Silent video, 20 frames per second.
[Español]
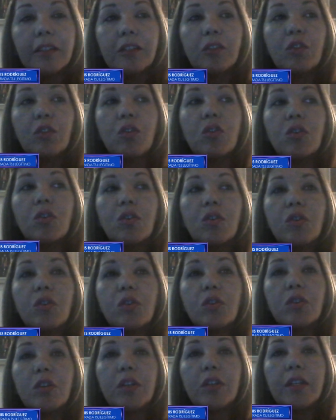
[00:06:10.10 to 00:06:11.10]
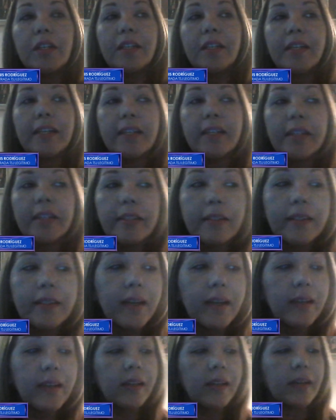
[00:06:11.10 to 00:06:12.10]
con
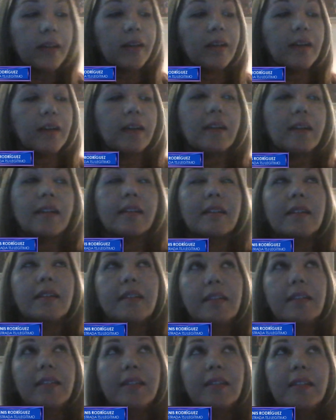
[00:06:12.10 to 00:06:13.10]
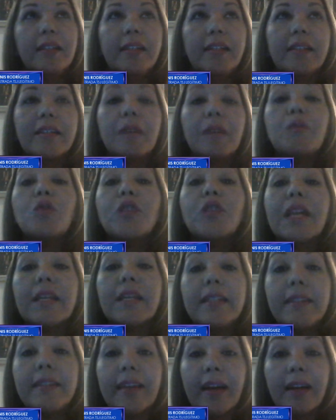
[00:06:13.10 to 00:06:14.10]
esta, esta
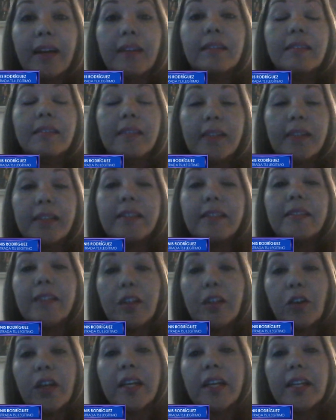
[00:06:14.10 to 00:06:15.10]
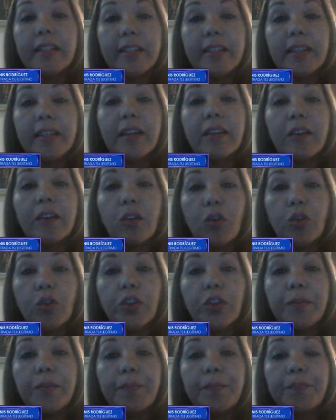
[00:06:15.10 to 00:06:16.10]
brutalidad que hicieron en el día de
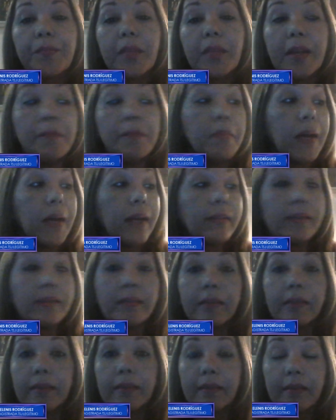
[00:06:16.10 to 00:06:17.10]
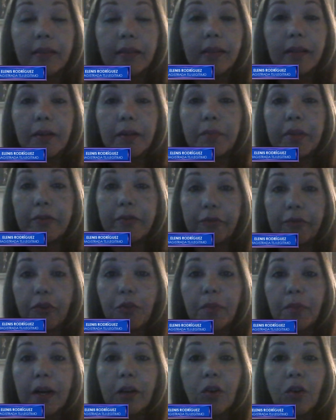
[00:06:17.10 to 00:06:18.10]
hoy. Es más, eh, me
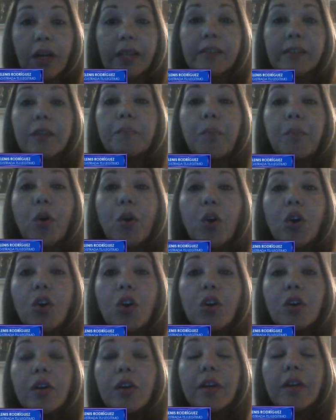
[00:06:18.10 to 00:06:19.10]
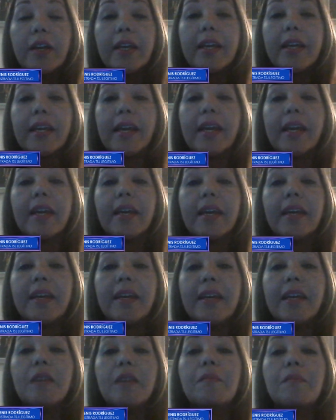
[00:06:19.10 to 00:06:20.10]
informaron hace poco
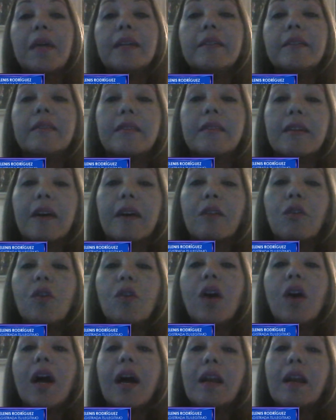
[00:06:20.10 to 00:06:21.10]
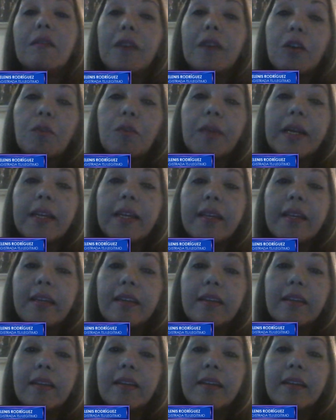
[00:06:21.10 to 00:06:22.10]
que el magistrado Álvaro
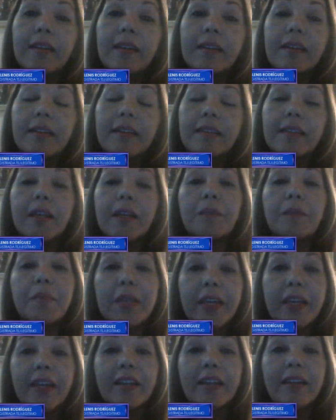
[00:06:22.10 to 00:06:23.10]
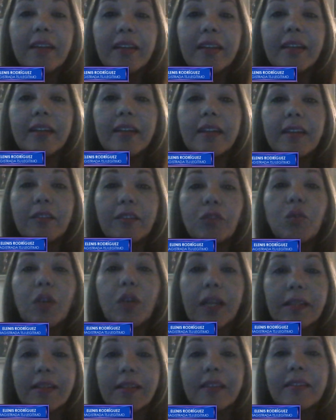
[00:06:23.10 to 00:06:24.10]
Marín, también eh, su
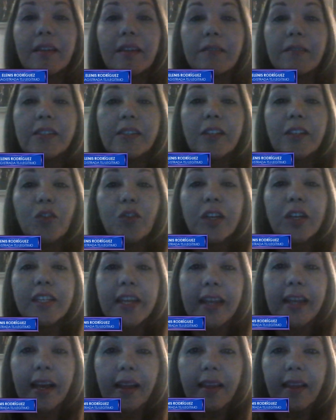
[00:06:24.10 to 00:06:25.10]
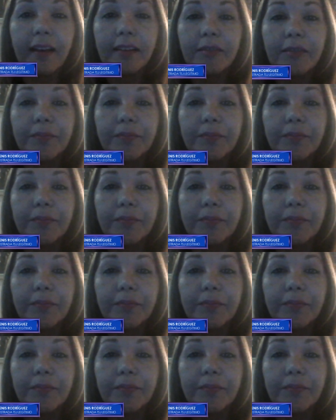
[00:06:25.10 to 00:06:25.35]
casa estaba siendo allanada,